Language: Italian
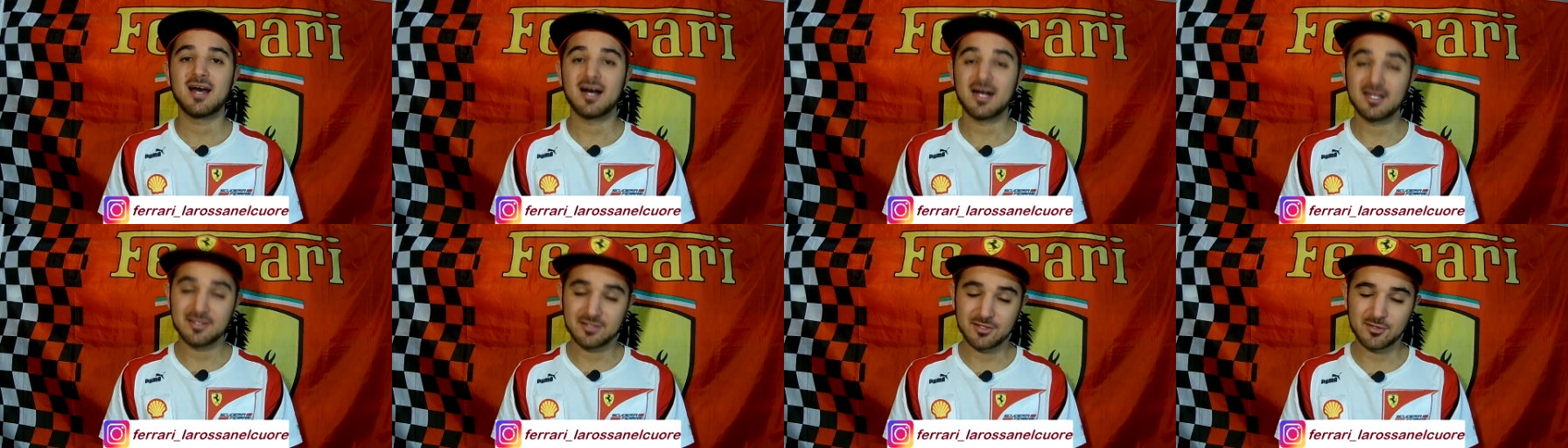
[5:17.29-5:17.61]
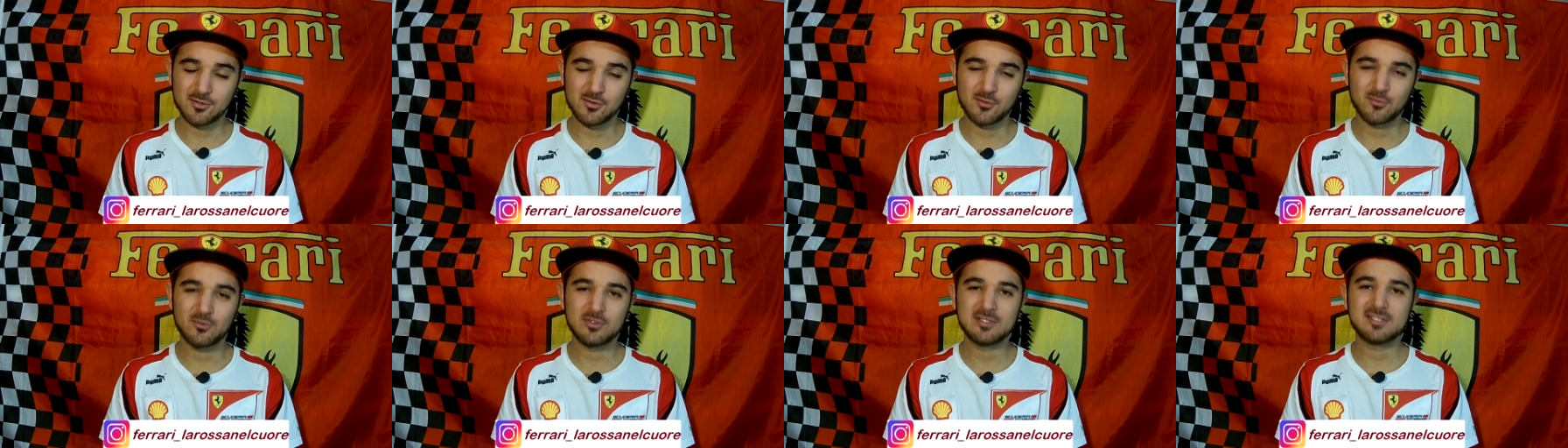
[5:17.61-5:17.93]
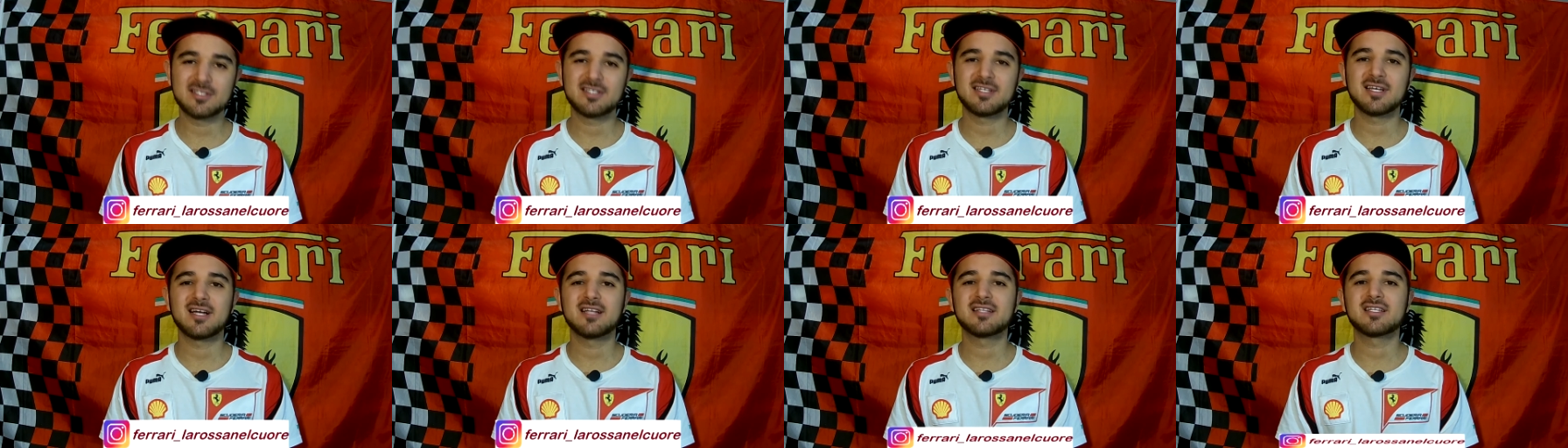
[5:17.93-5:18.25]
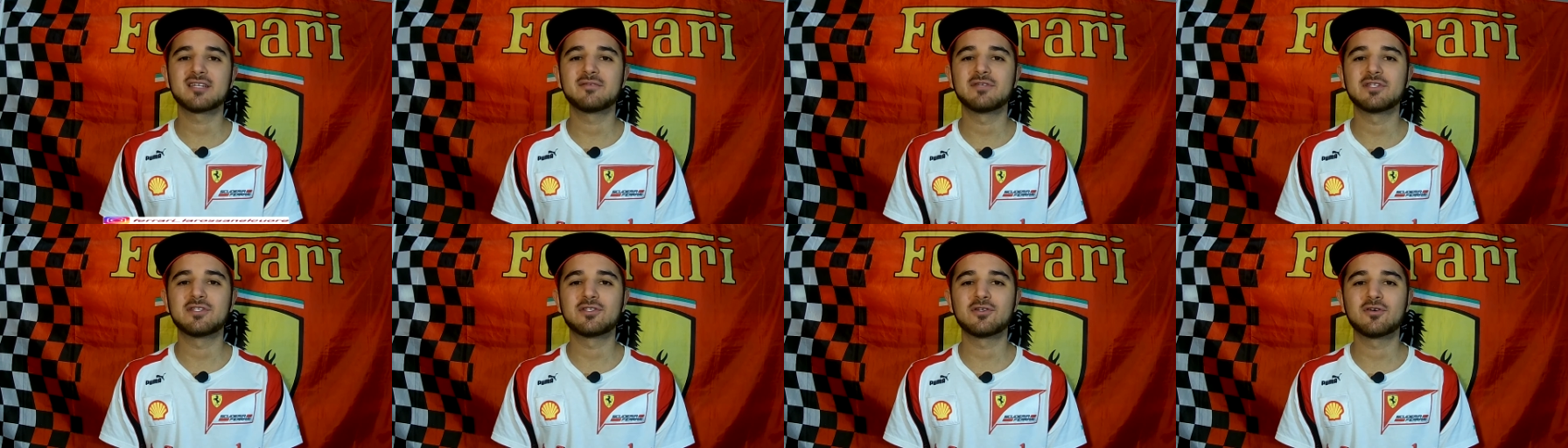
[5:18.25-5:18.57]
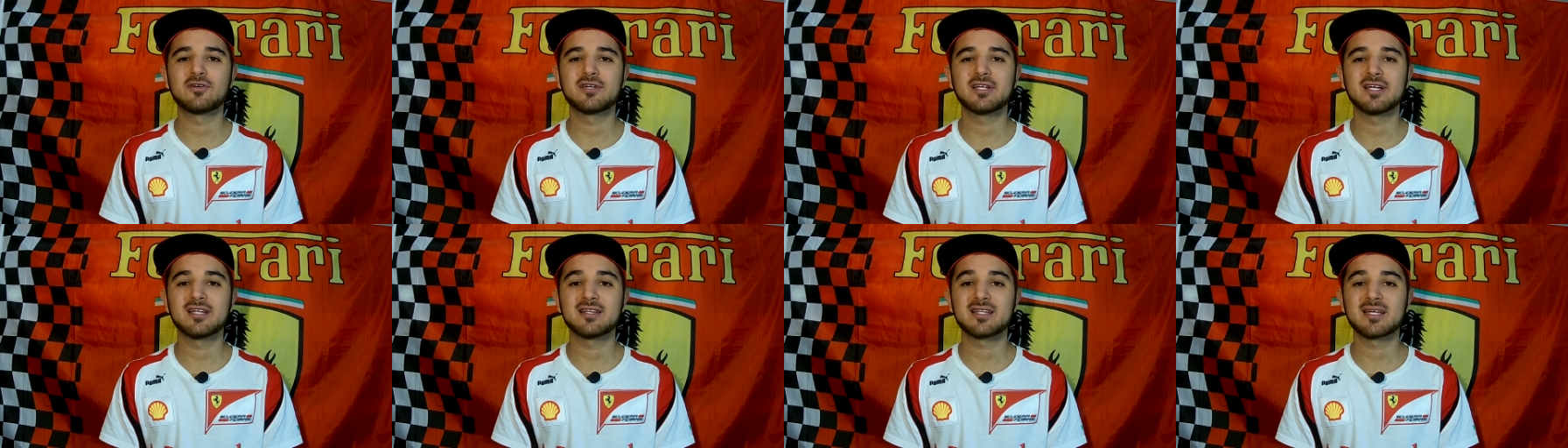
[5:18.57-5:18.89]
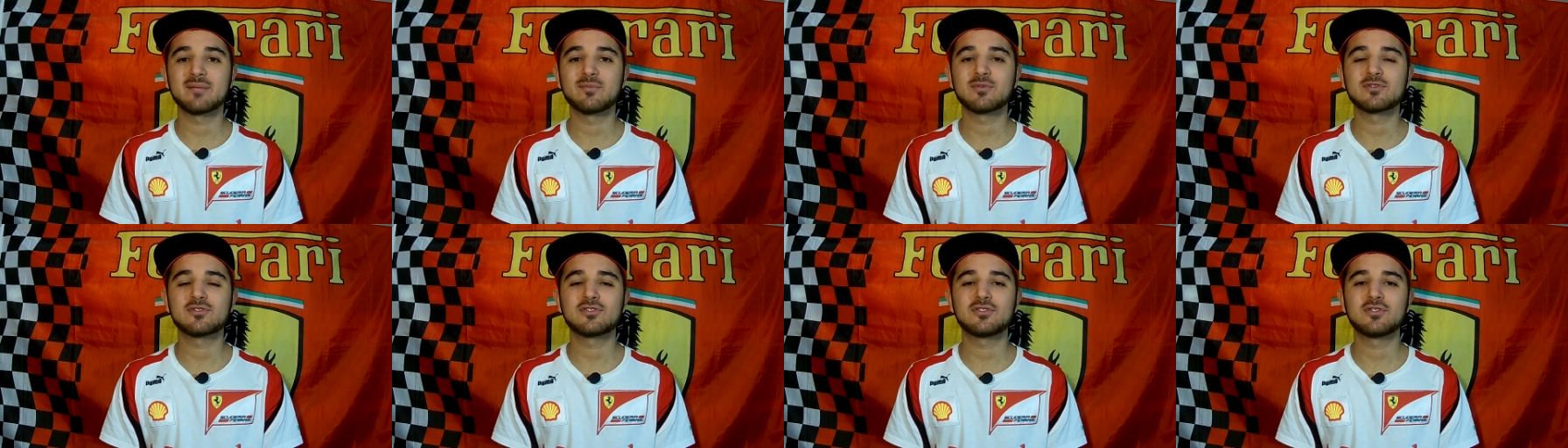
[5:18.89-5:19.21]
altre conquiste, altre vittorie,
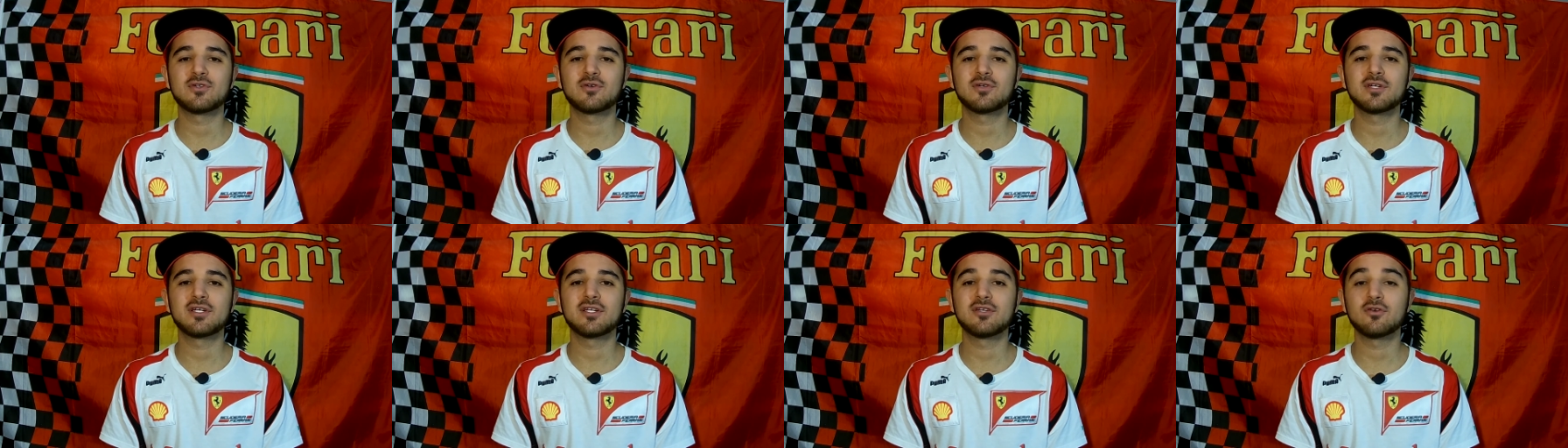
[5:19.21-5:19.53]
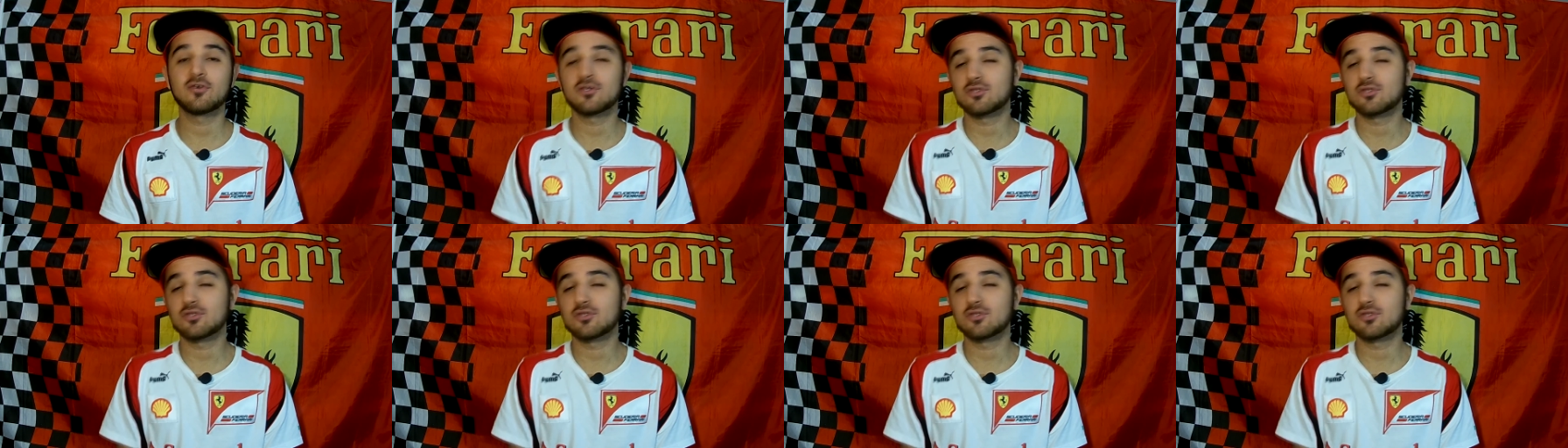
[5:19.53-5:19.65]
altre emozioni.